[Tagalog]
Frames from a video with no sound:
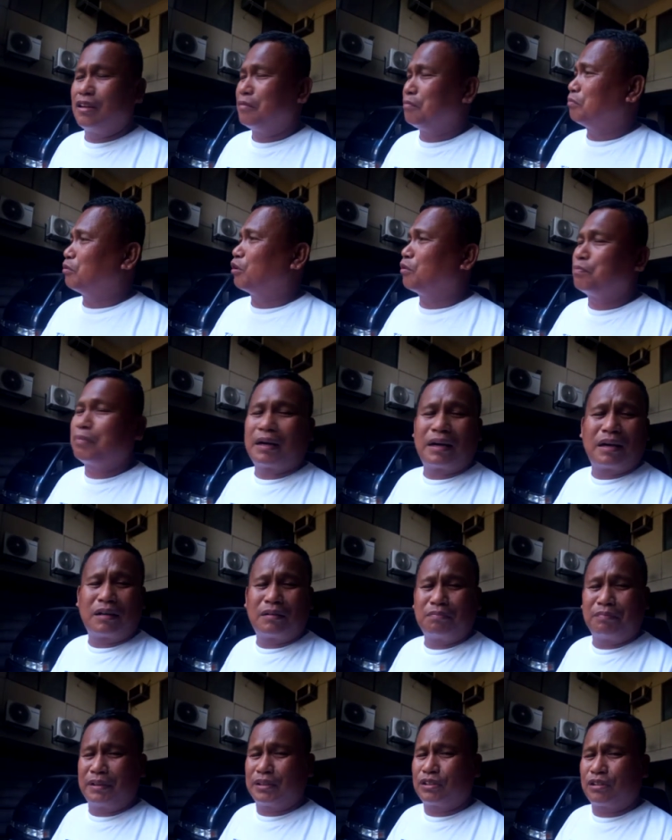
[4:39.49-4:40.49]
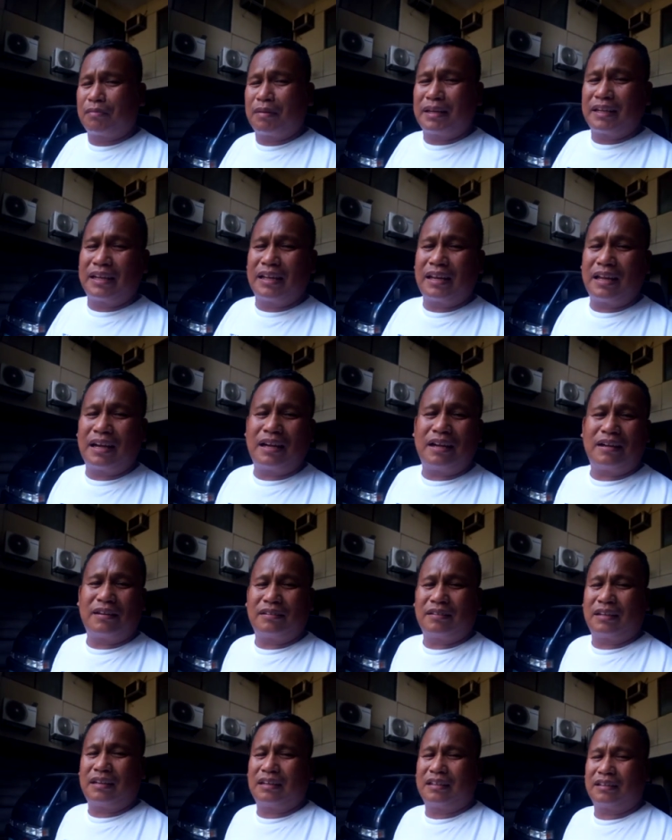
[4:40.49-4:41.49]
Pero pag Metro Manila,
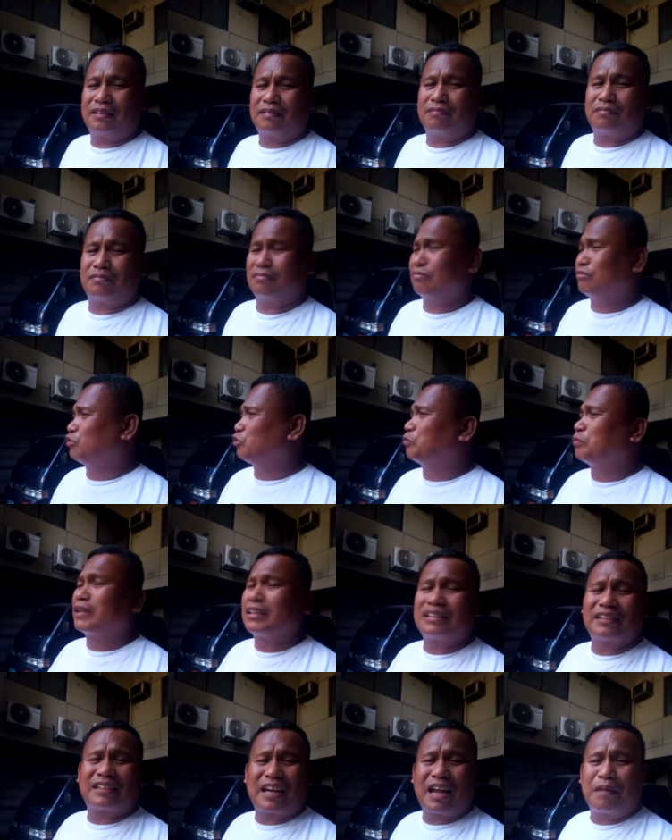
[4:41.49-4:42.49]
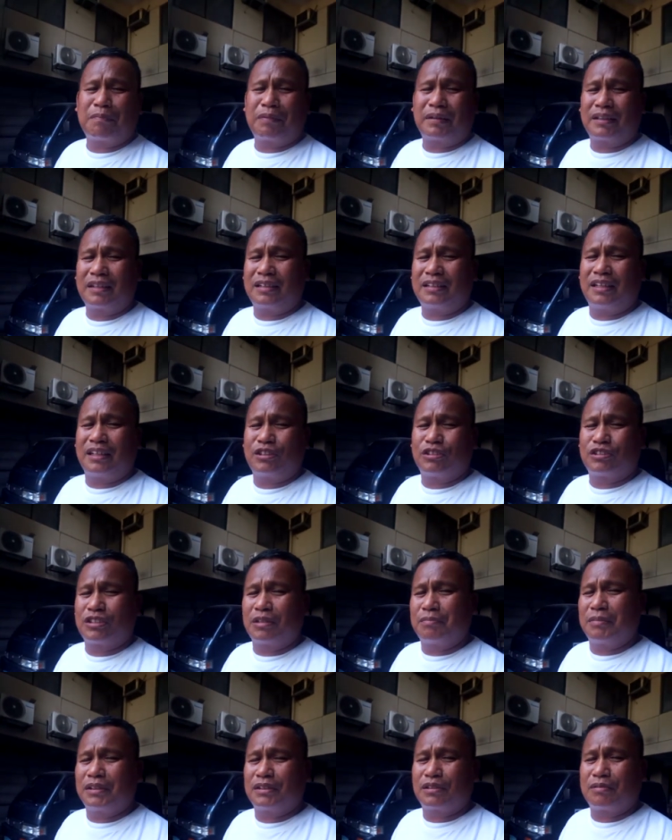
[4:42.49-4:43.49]
sobrang traffic na dito sa
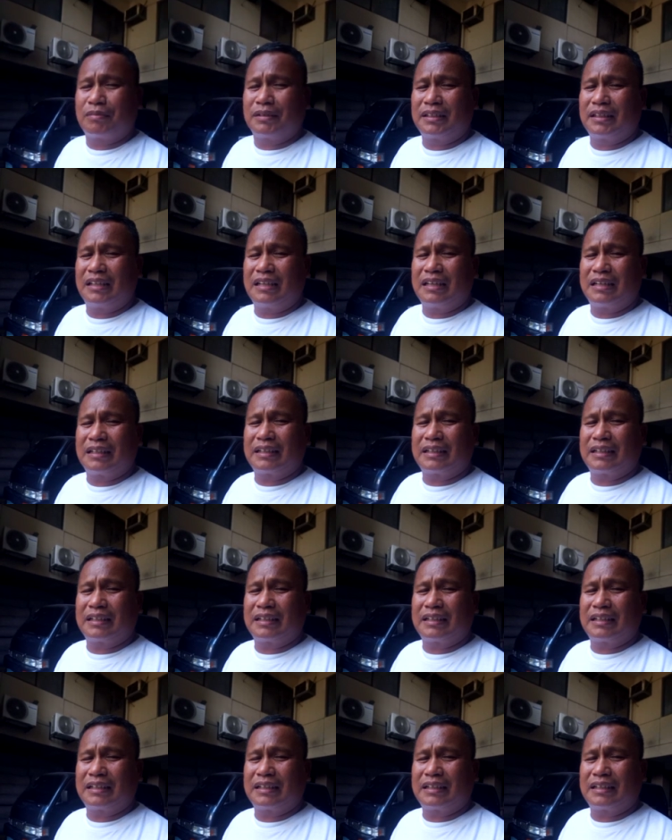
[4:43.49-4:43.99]
Metro Manila.